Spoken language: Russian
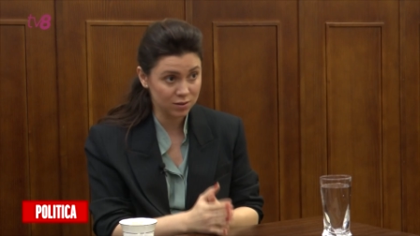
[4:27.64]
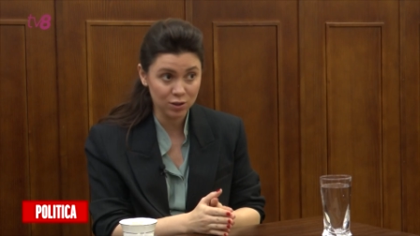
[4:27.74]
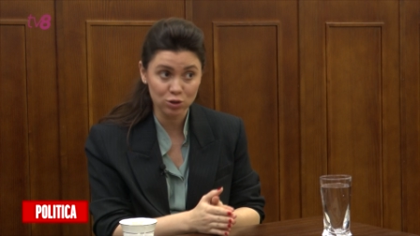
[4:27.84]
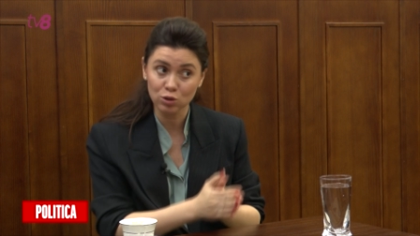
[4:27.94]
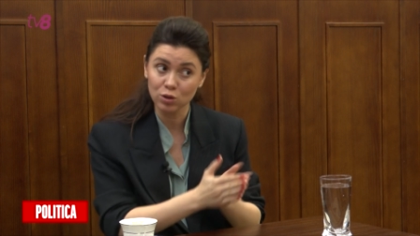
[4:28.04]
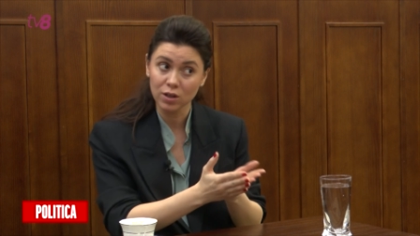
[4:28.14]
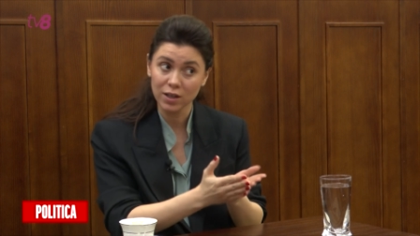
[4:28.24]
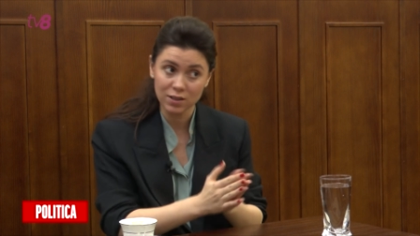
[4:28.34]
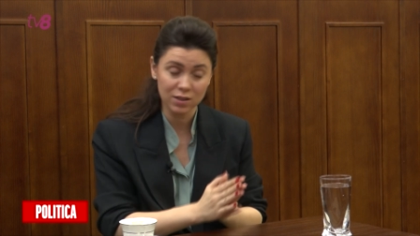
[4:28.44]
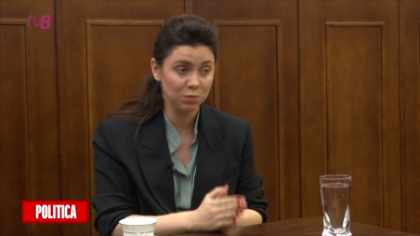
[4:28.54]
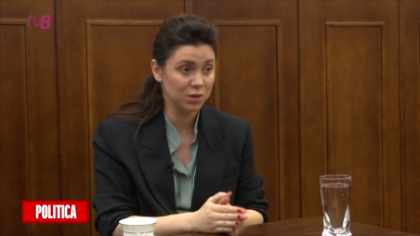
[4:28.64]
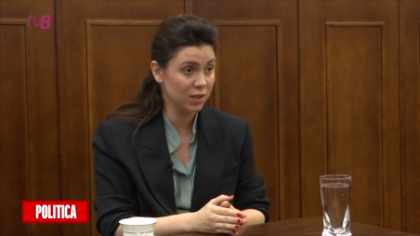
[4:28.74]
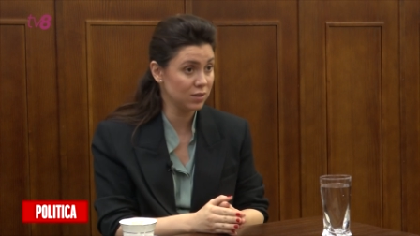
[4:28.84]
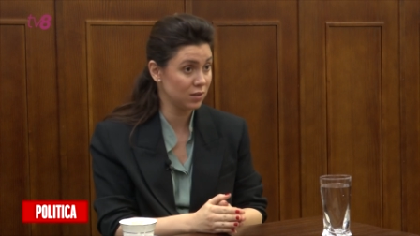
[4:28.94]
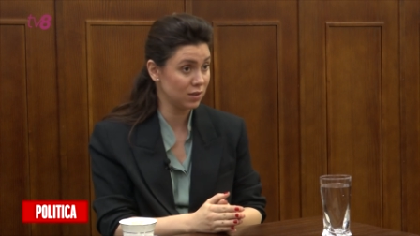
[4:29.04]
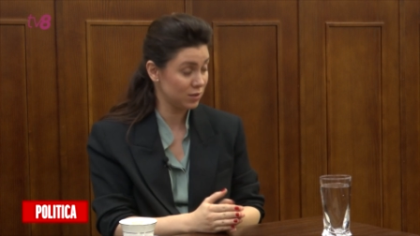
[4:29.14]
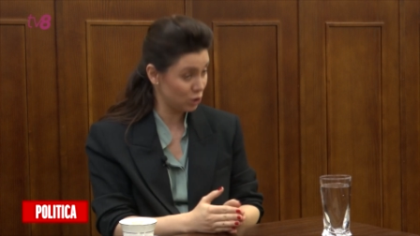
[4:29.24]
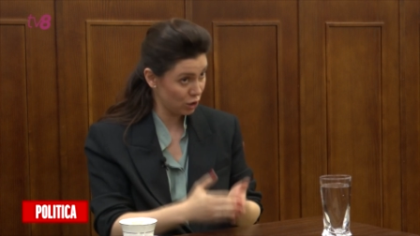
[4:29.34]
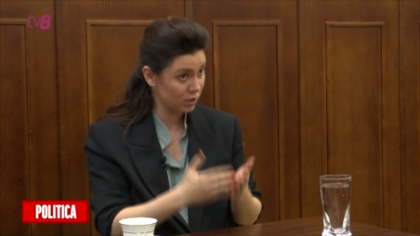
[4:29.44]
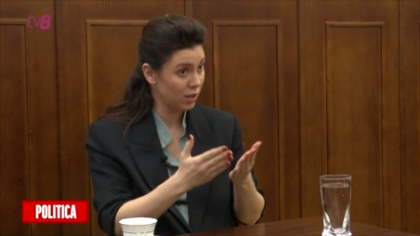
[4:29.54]
знают, что эти комбинации это
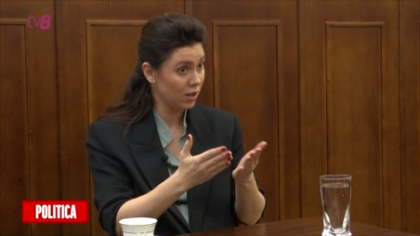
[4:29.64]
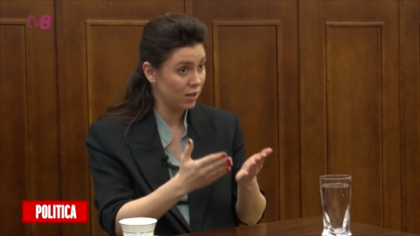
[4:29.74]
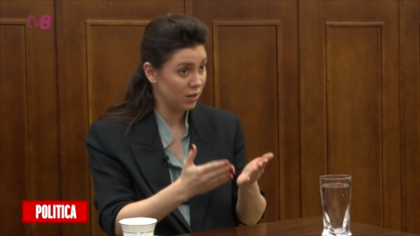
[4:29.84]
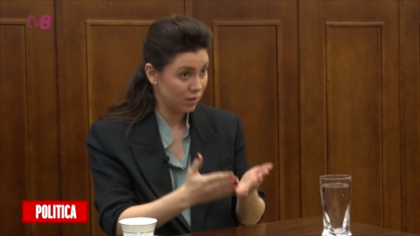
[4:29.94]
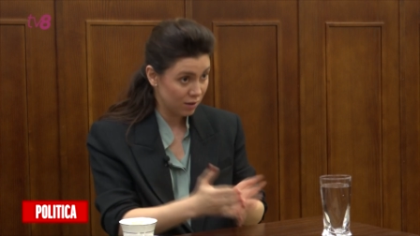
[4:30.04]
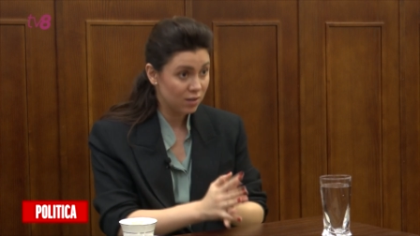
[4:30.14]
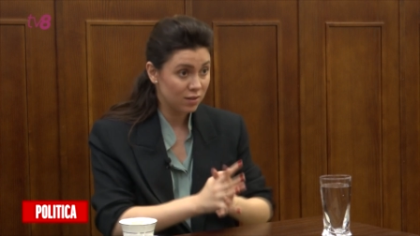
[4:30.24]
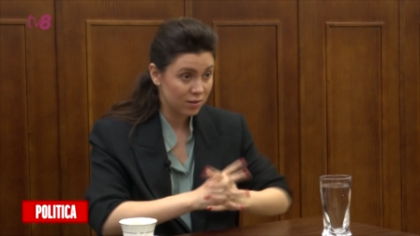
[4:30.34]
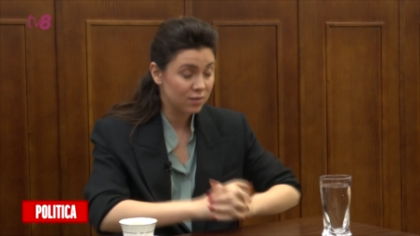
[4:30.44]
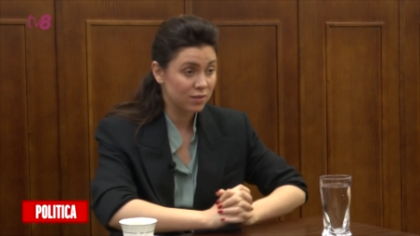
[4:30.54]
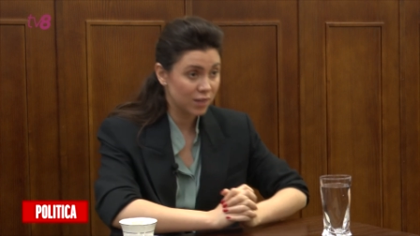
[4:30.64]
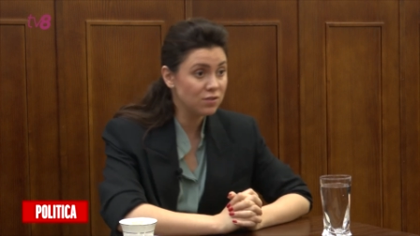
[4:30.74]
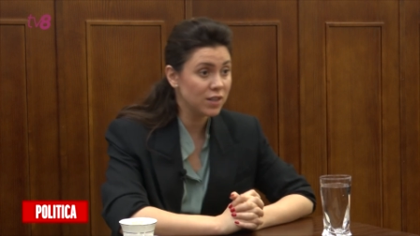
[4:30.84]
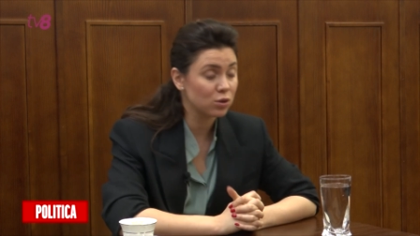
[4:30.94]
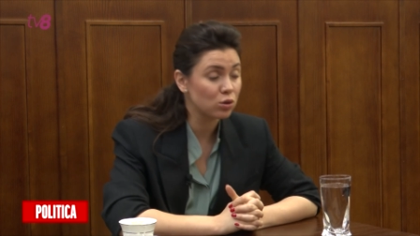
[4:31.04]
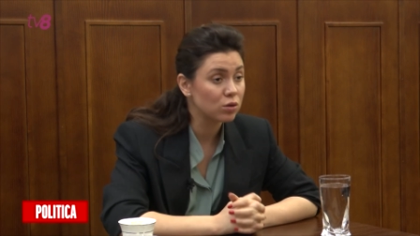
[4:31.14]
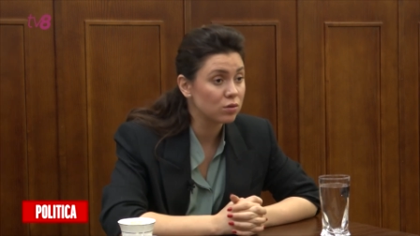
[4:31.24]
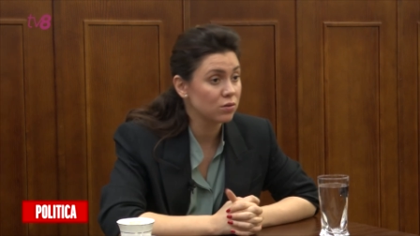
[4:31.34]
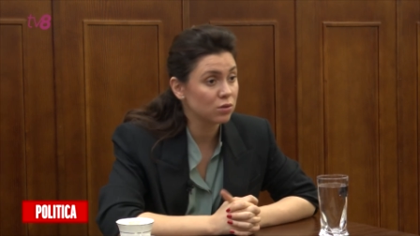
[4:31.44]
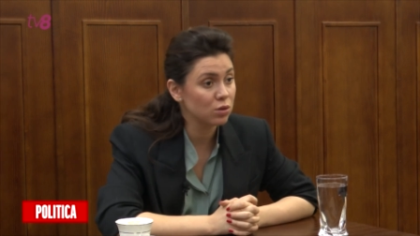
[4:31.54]
означает дать взятку
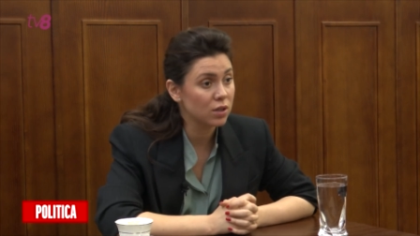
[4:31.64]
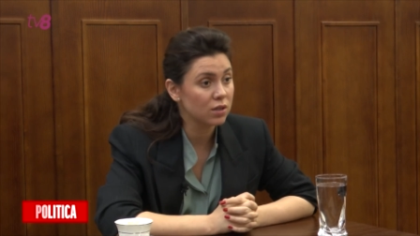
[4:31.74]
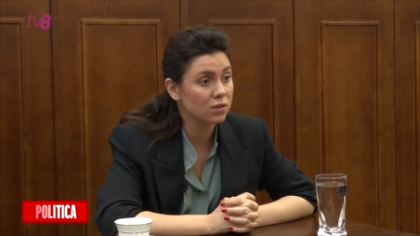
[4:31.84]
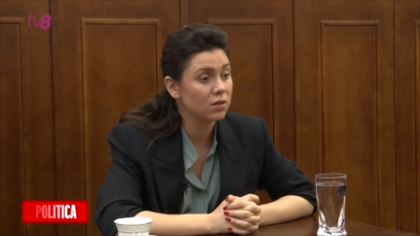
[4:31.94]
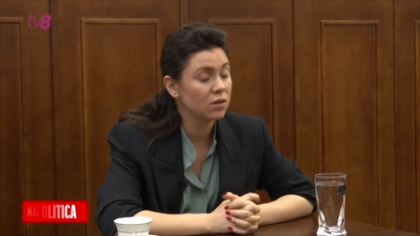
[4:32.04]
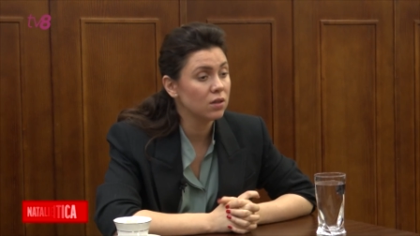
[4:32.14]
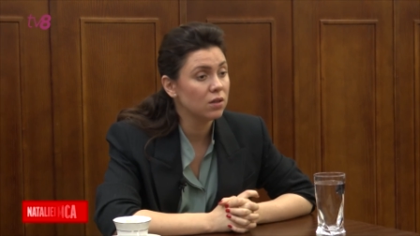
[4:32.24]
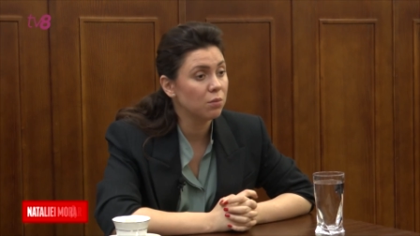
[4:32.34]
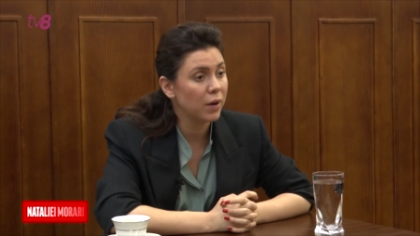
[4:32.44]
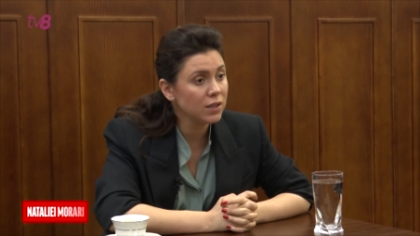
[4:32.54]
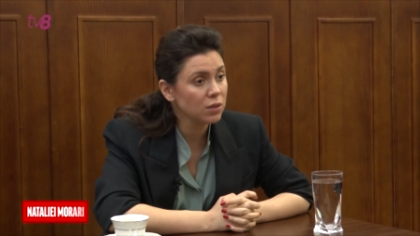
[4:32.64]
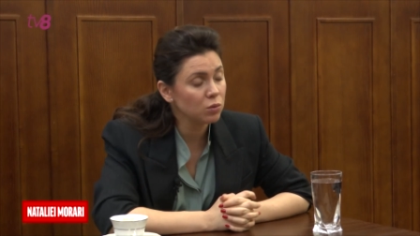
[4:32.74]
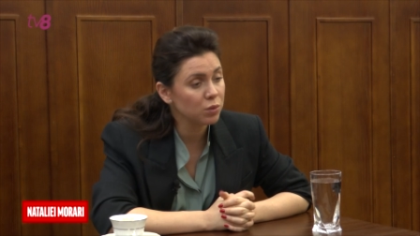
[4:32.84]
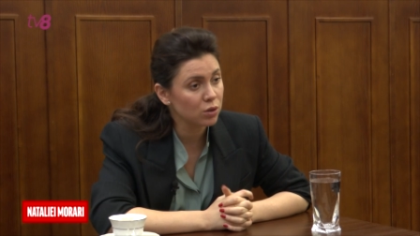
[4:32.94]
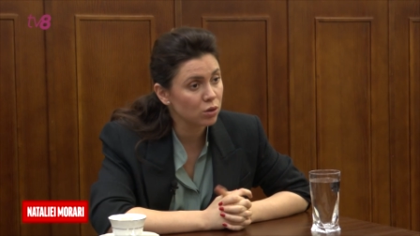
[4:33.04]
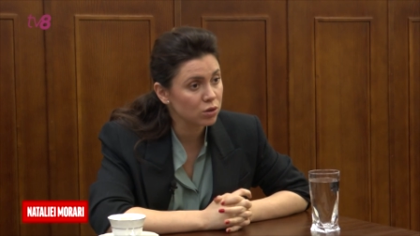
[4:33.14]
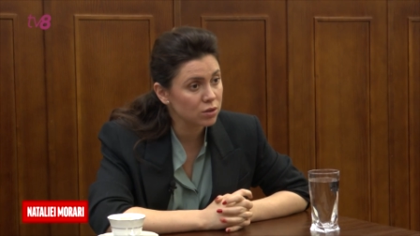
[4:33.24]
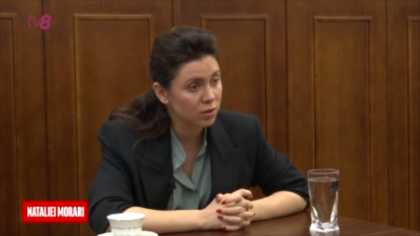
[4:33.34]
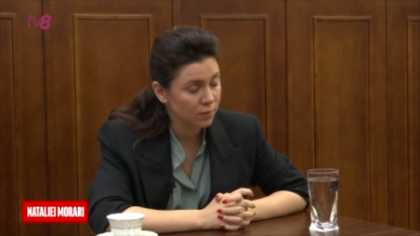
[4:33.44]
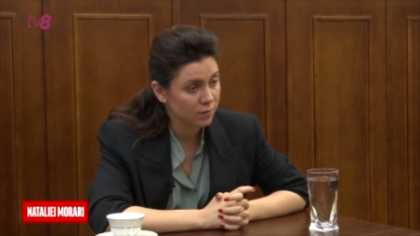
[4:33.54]
судье. Поэтому переносится.